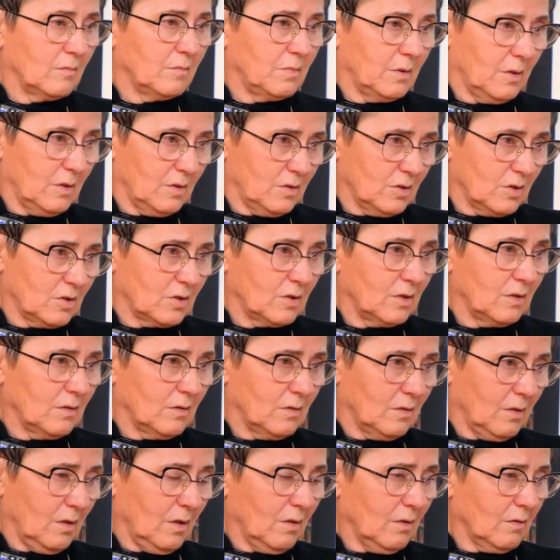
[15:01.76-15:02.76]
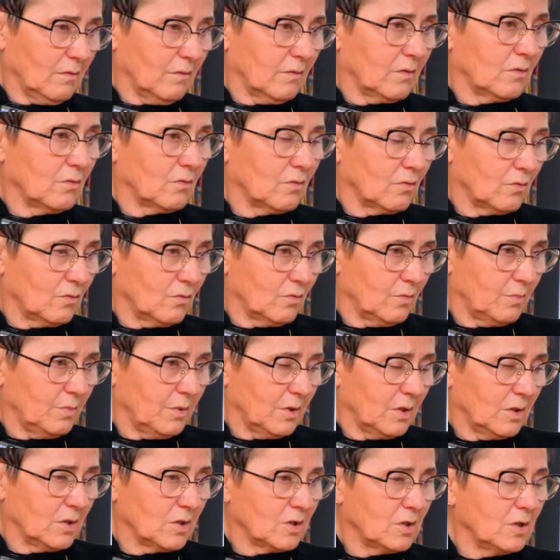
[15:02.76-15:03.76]
piersi, tak, w kierunku
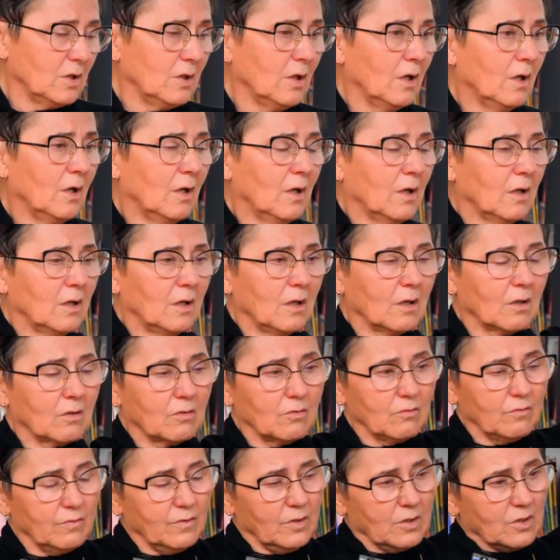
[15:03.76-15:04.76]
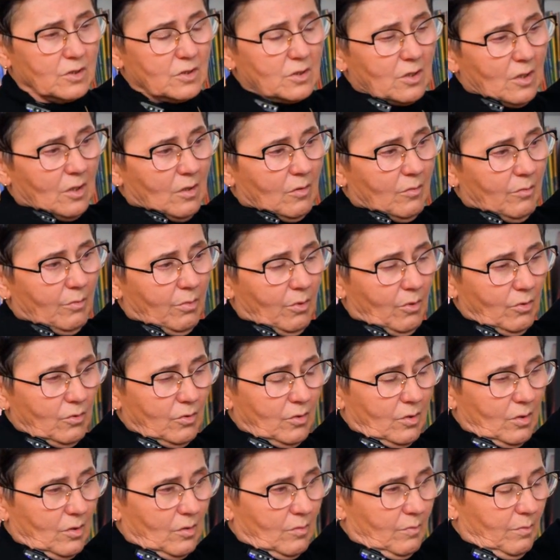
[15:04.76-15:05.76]
piersi, jak również
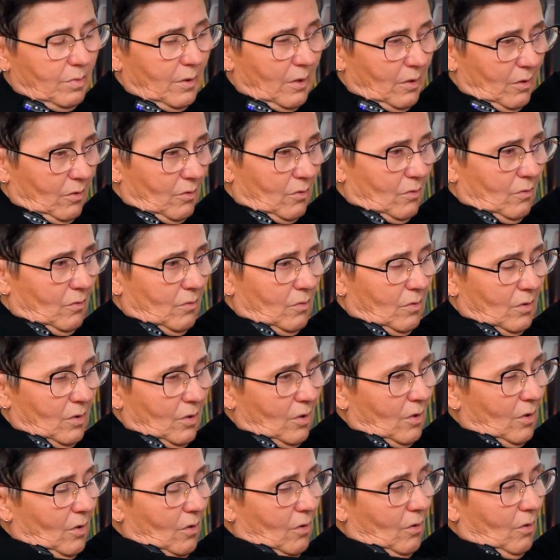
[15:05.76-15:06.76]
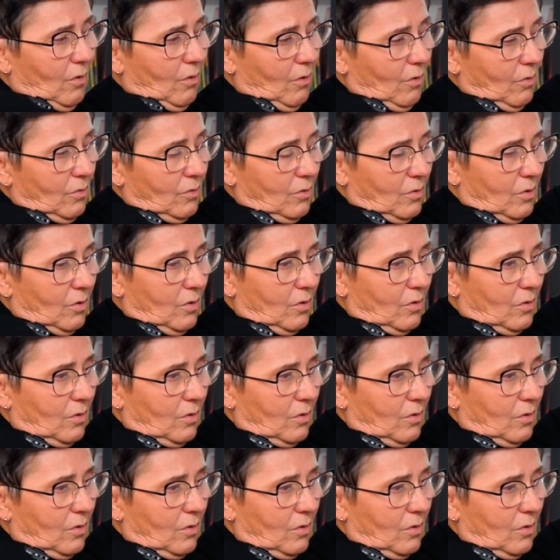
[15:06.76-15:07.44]
pod pachą, od,